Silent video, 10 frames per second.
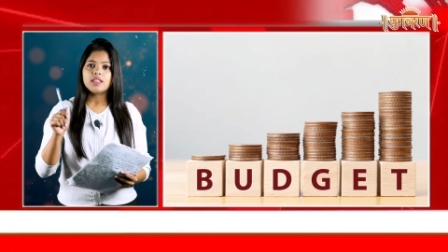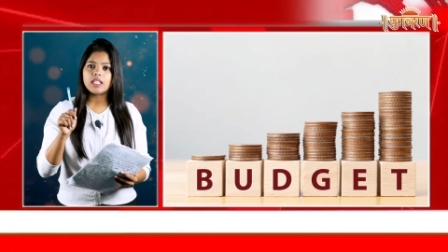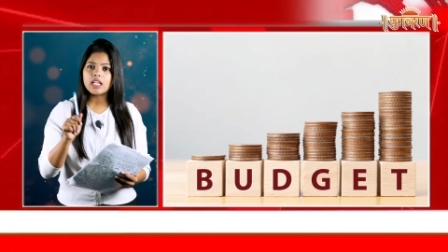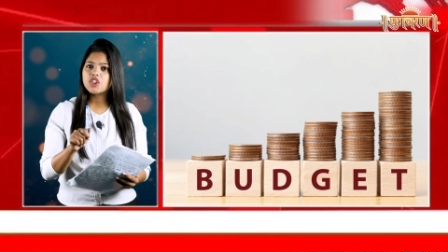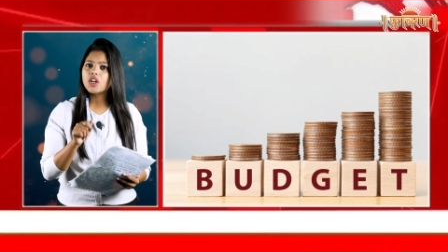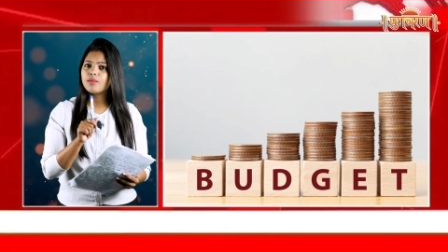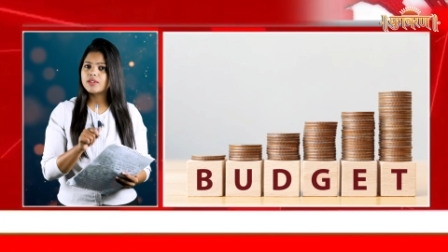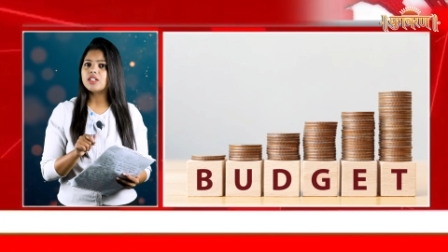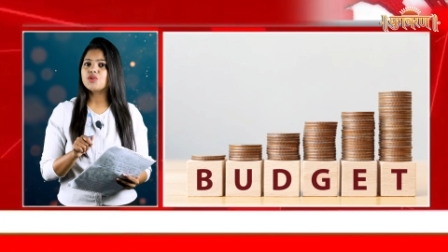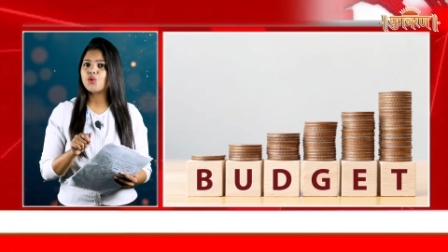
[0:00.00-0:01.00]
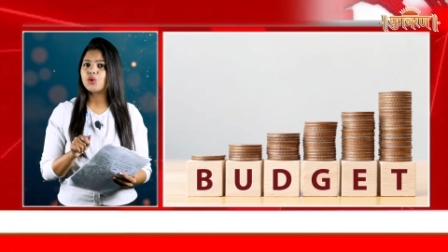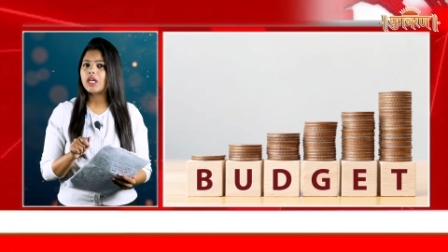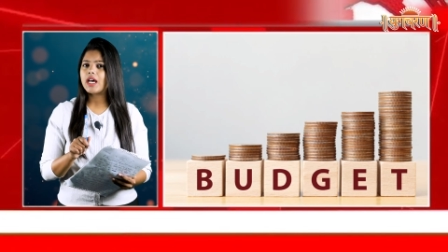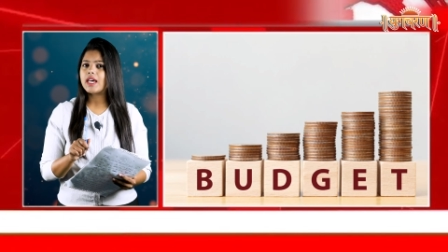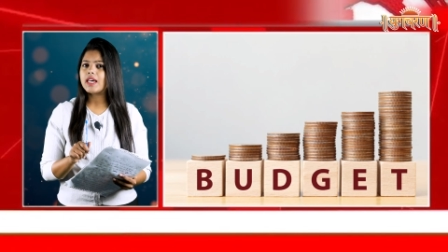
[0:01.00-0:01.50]
देश का बजट जो
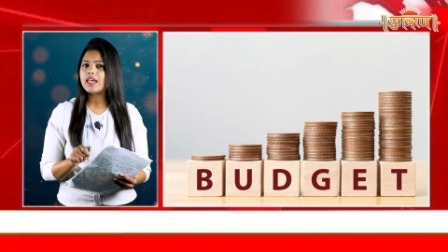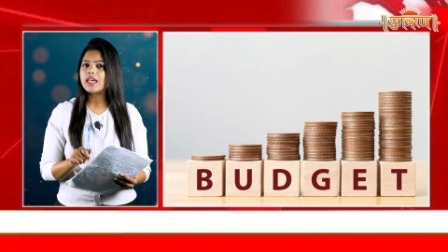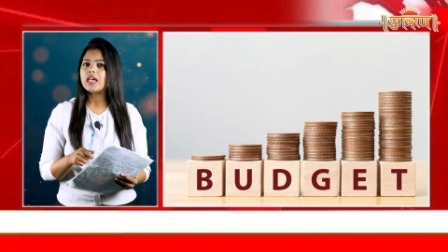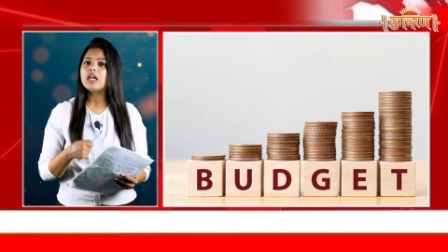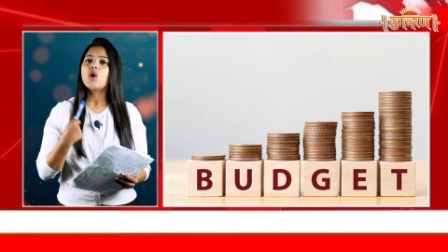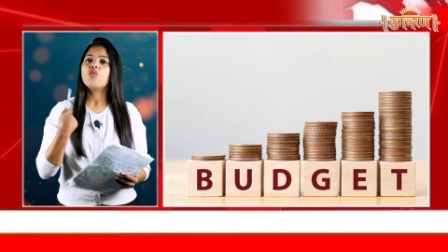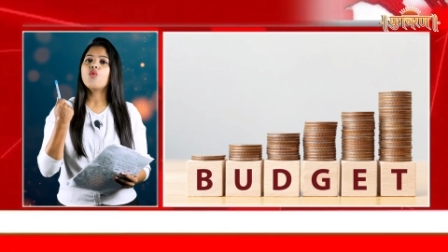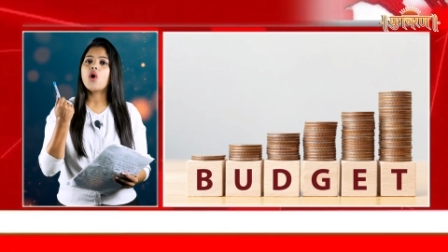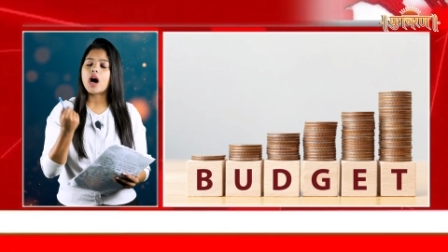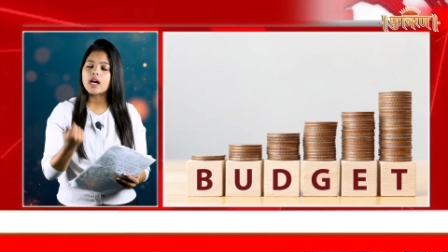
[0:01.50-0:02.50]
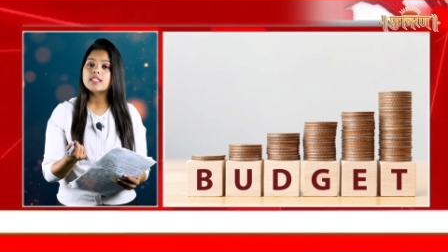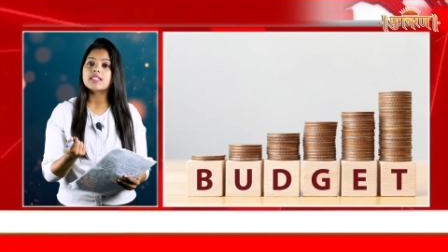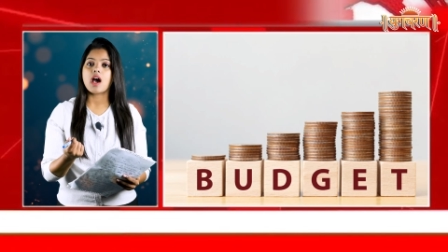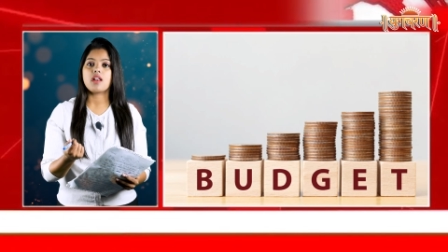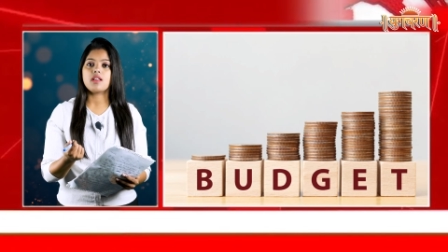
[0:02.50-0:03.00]
होता है वो हर
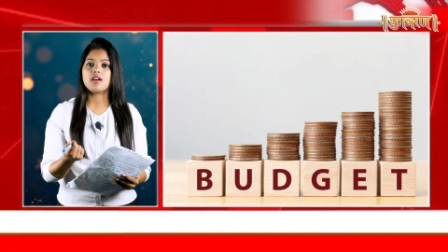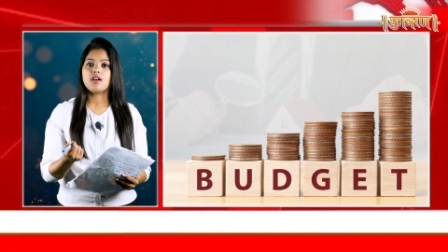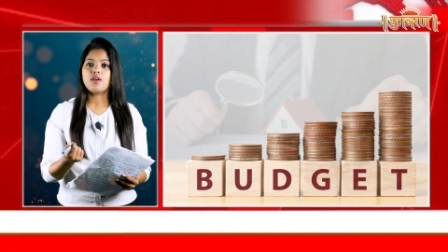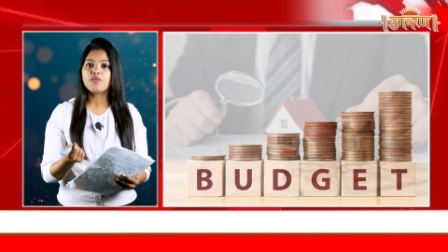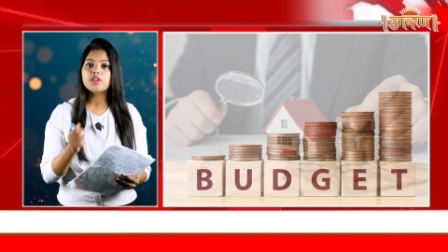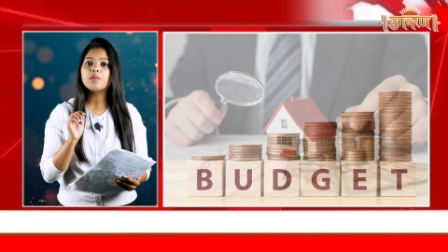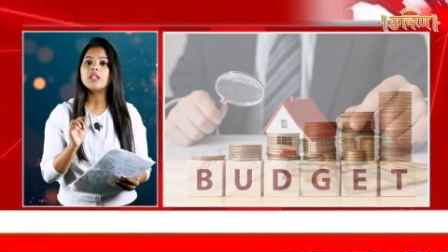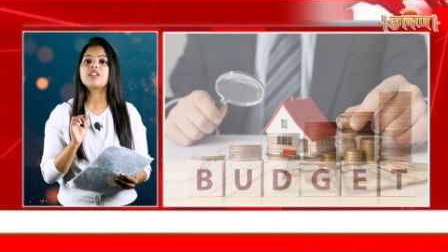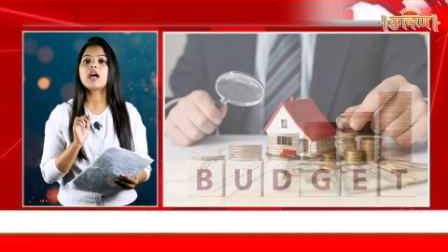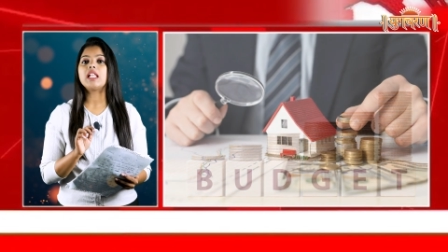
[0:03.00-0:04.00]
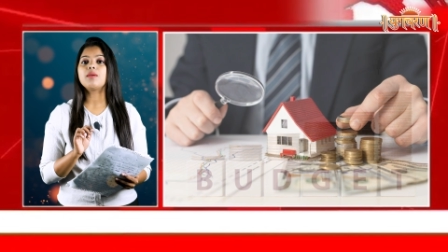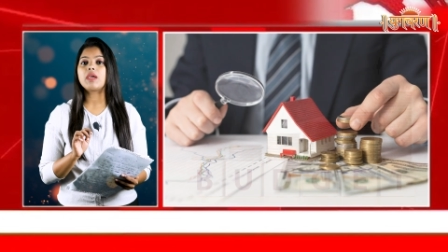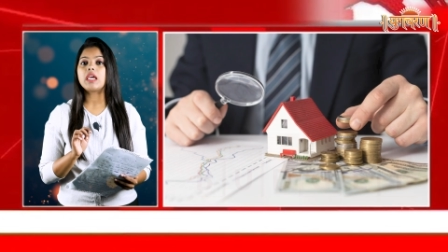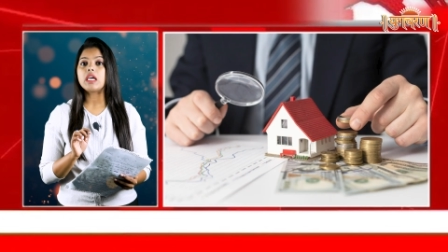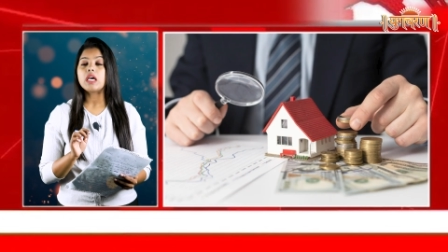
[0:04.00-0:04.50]
साल वित्त मंत्रालय
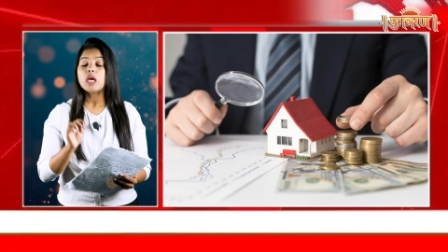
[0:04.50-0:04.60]
में